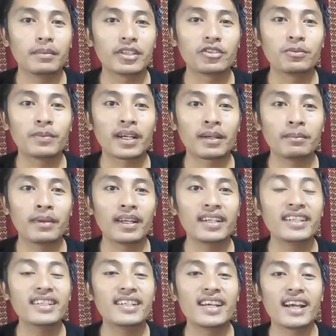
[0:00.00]
berjumpa
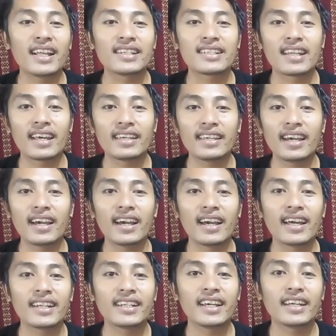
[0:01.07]
kembali dengan
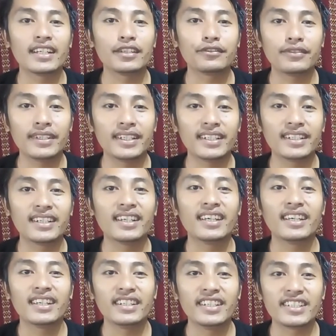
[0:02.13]
saya Hari Arifin
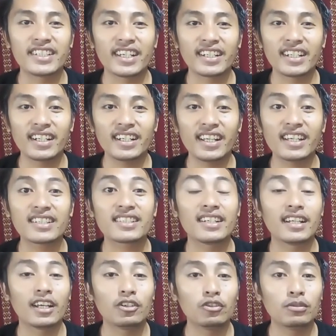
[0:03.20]
di channel yang
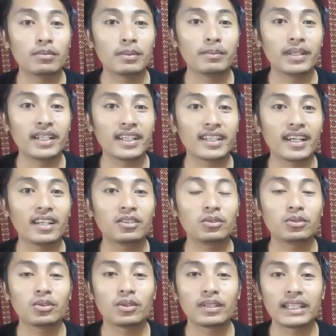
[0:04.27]
selalu
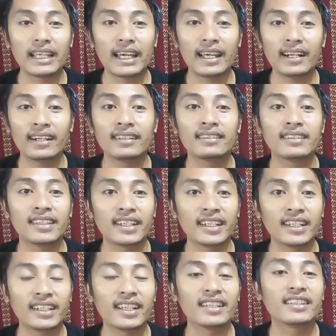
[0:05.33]
memberikan tutorial,
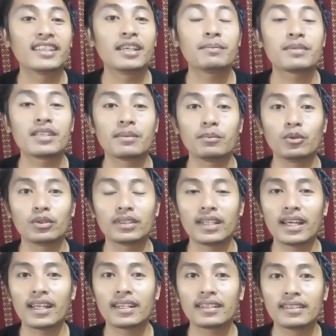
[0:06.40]
trik dan tips
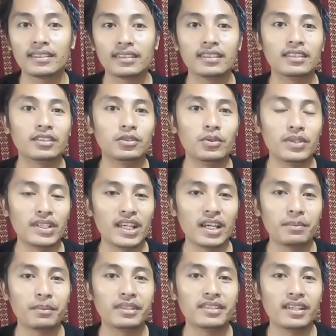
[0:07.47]
seputar
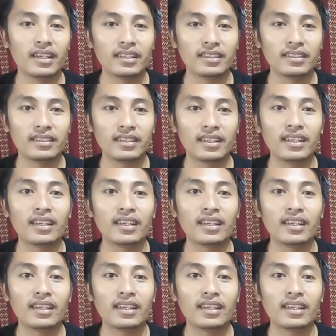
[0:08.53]
dunia menjahit.